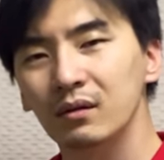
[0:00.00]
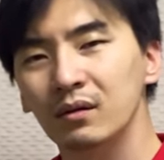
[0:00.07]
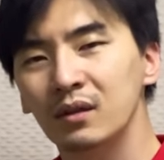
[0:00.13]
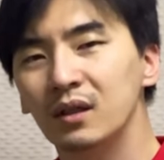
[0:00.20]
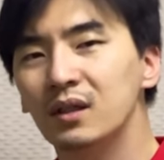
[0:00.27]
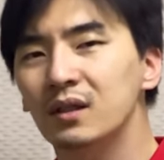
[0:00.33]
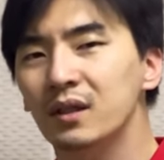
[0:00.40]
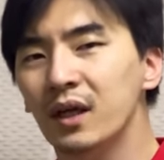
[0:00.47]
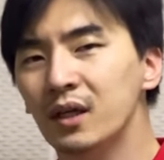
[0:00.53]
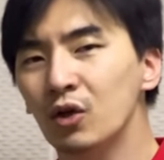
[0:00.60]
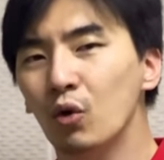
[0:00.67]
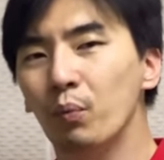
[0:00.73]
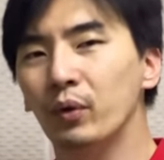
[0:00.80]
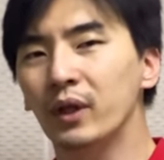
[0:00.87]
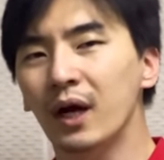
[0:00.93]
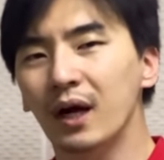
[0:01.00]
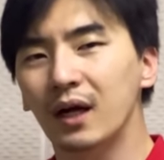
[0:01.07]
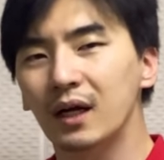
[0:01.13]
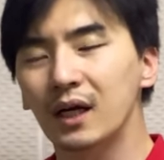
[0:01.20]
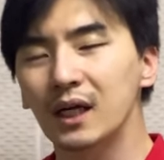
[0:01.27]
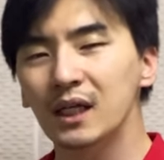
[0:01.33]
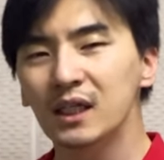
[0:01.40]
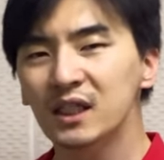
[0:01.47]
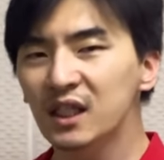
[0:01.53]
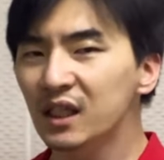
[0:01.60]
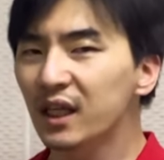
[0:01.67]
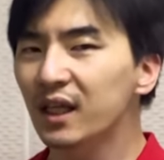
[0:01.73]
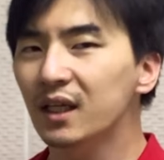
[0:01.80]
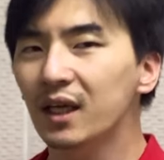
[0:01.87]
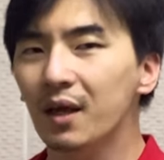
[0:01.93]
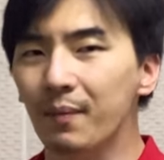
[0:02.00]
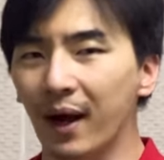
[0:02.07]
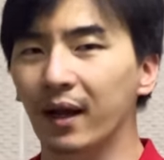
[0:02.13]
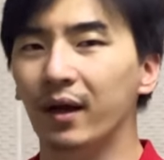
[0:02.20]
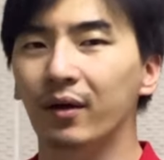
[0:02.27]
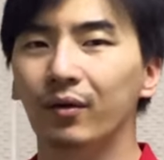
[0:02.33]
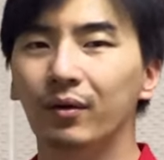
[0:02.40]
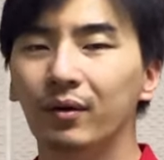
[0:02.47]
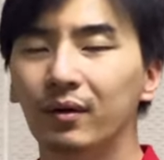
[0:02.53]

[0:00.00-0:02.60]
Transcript: 득되는 것보다 실되는 게 많아요.